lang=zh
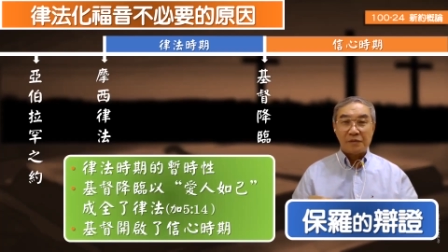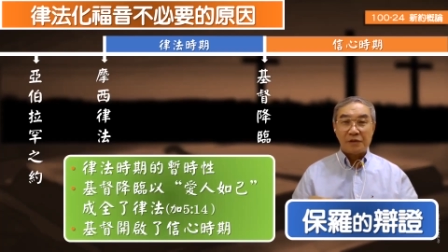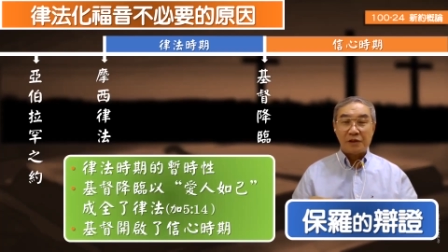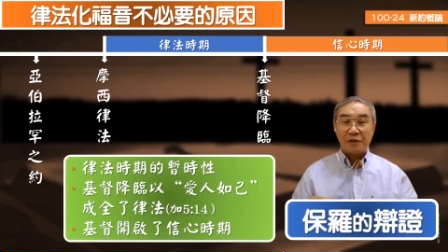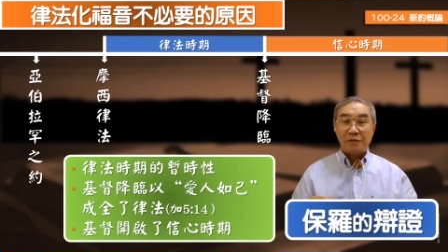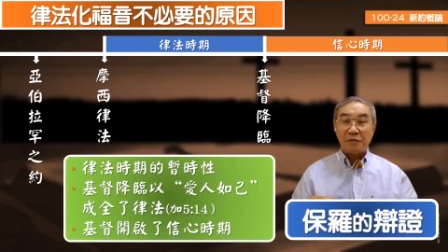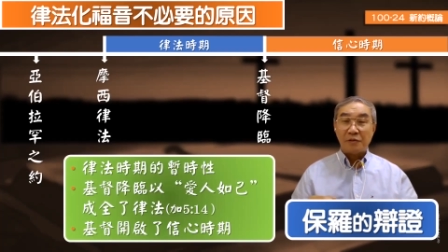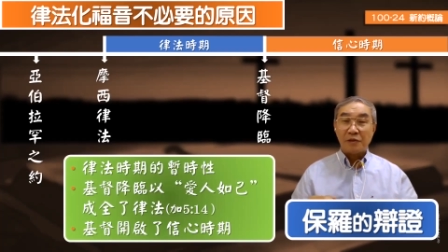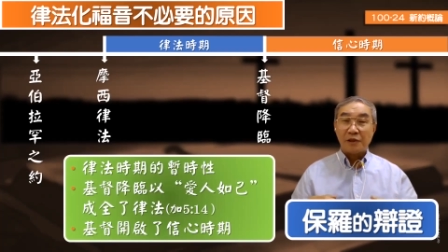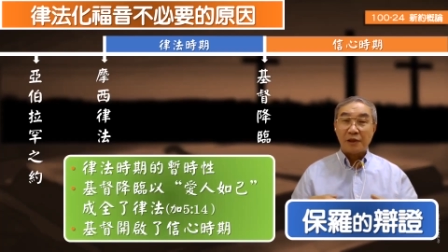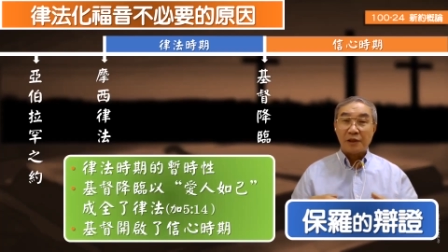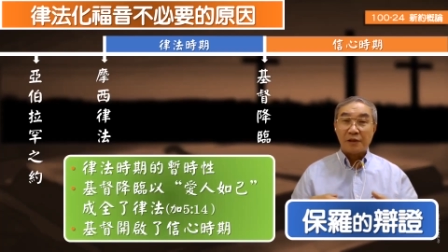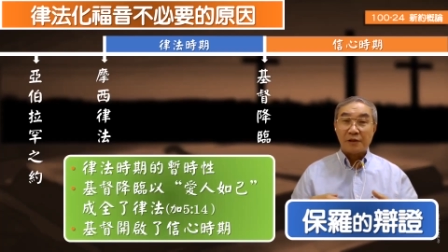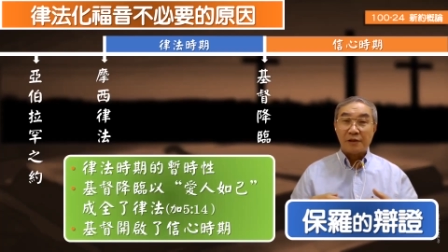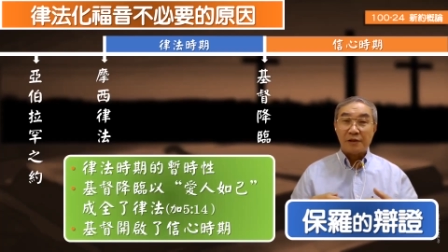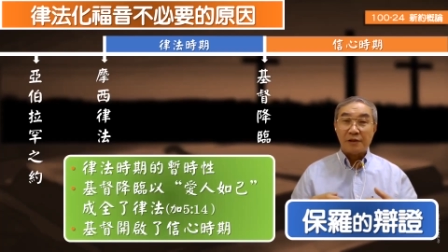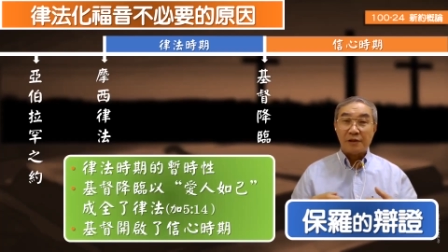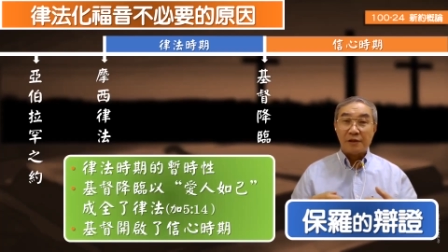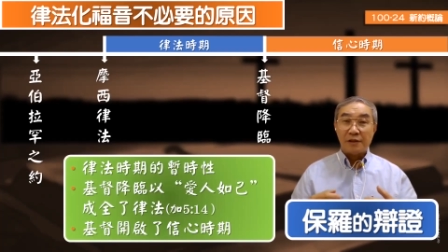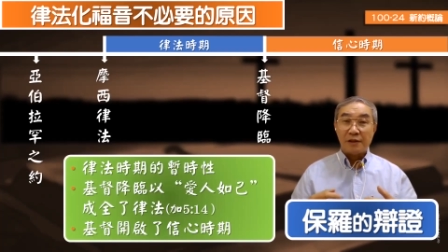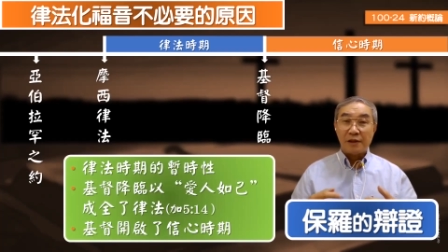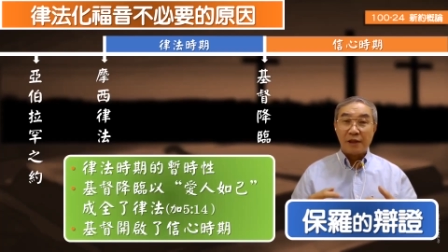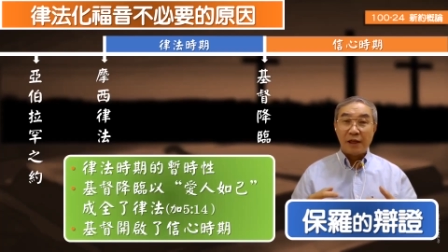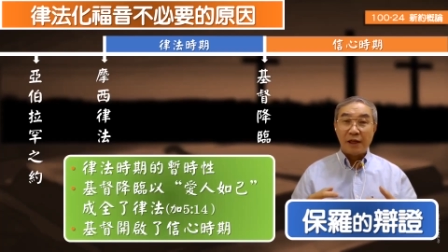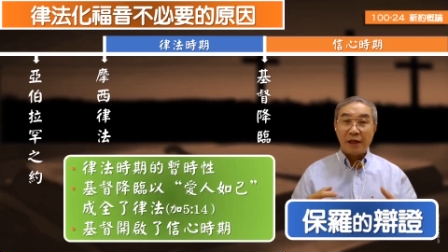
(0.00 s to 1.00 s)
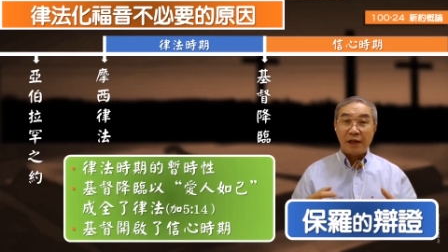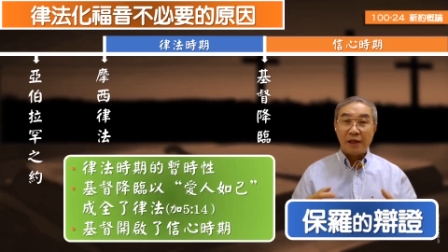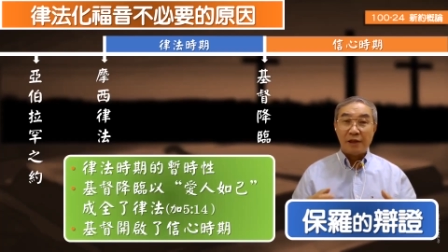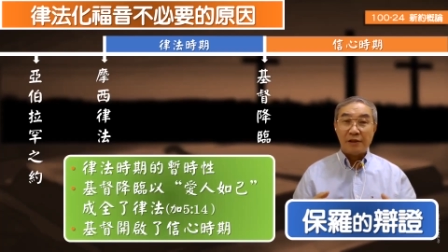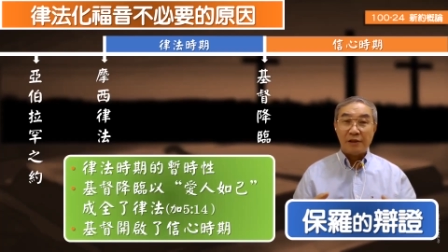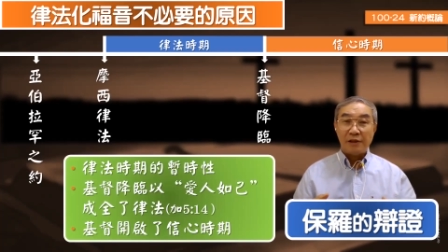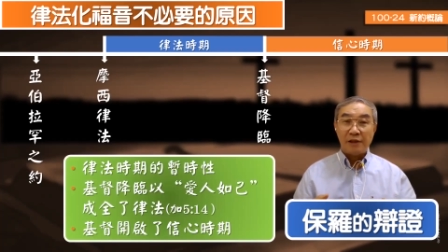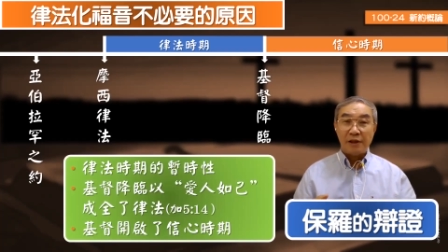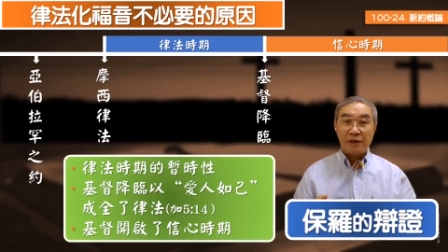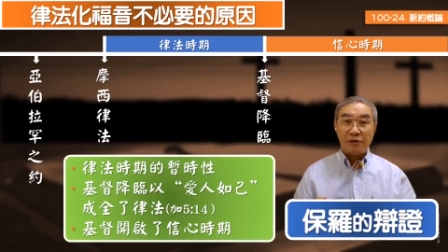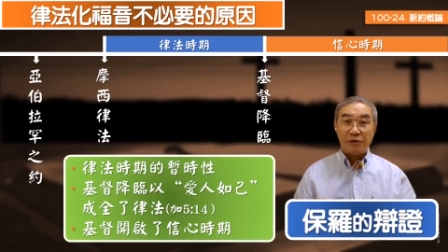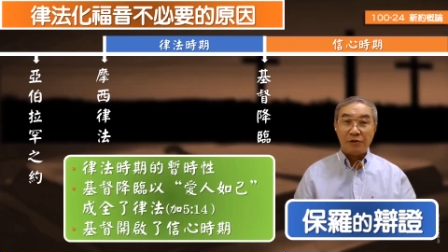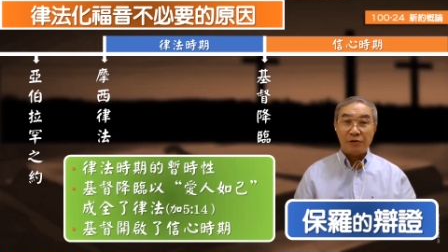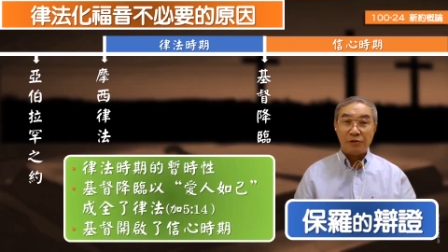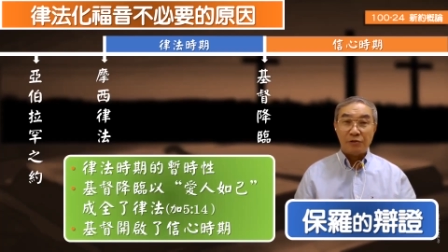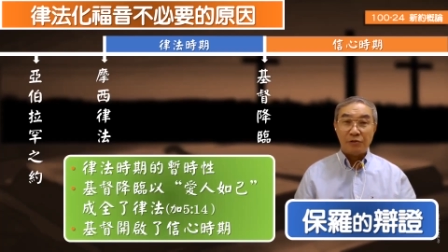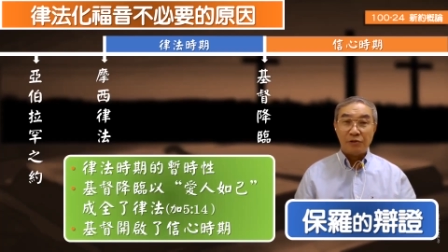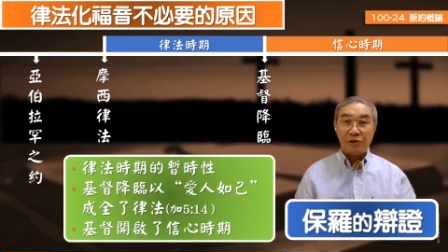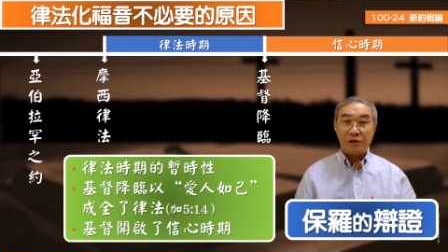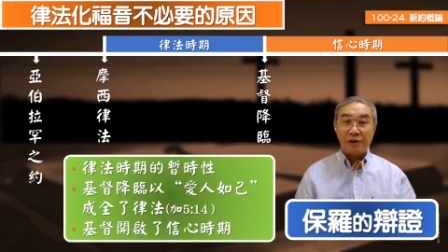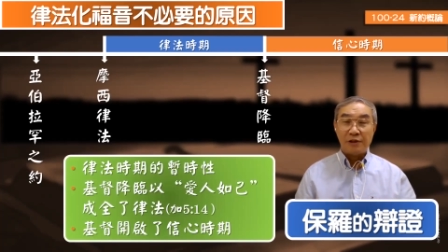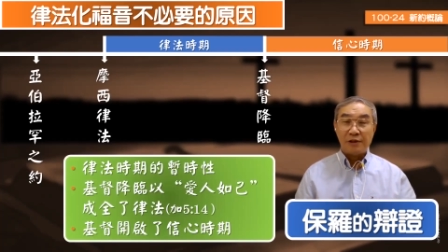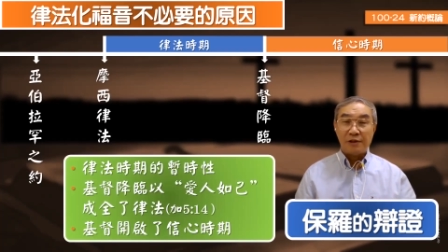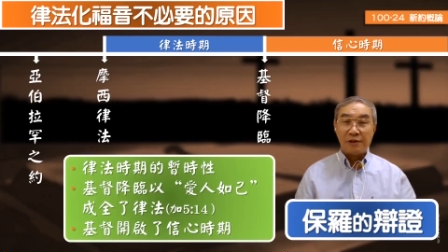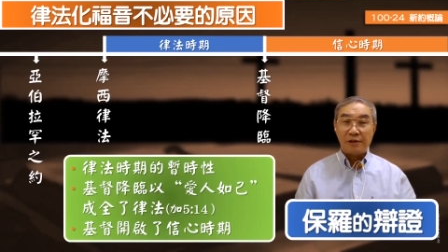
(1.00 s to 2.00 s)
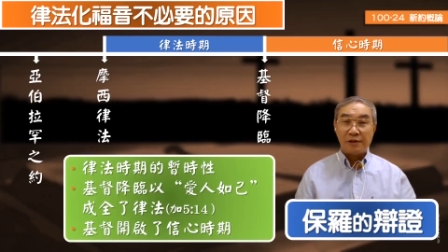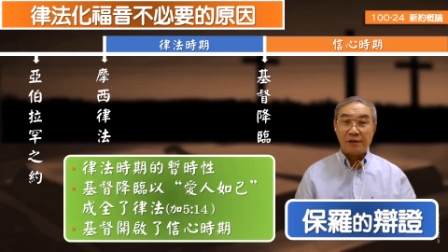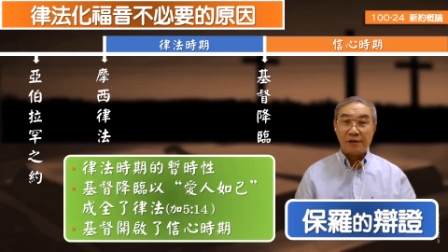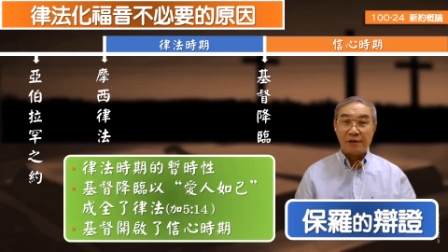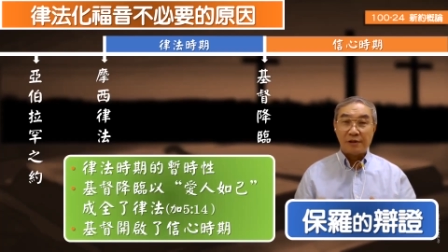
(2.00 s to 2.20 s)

基本上是以爱人如己